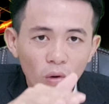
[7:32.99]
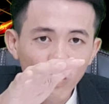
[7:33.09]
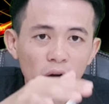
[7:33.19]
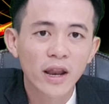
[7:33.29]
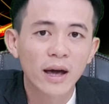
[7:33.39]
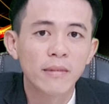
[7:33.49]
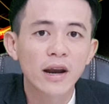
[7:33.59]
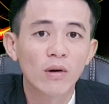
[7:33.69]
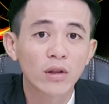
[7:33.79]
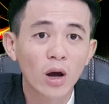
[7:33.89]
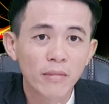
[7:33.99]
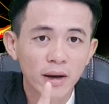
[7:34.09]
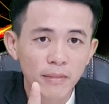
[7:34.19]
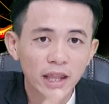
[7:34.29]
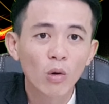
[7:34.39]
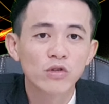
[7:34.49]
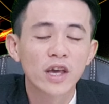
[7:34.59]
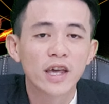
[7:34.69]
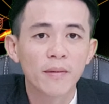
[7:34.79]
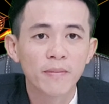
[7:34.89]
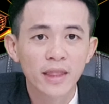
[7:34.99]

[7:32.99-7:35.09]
lú lên là bắt đầu là tôm mình bị thiếu oxy rồi đó